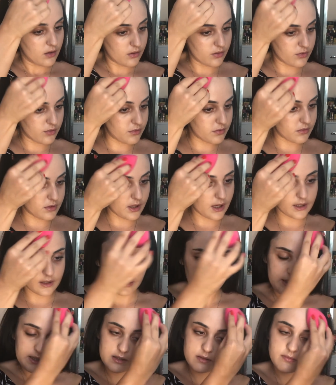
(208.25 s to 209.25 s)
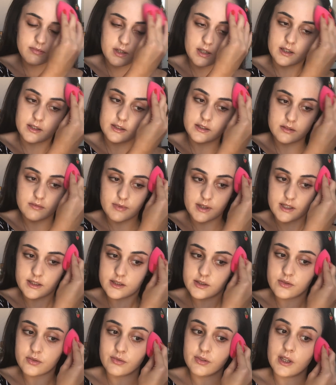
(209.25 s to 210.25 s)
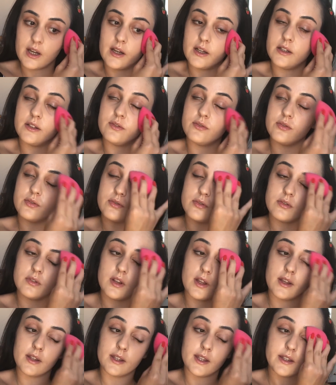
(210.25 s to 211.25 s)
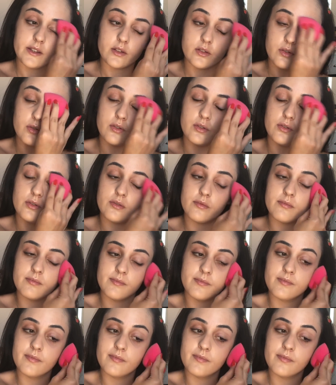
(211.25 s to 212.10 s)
O yüzden iz bıraktı. Ben de süngerle üstünden geçiyorum.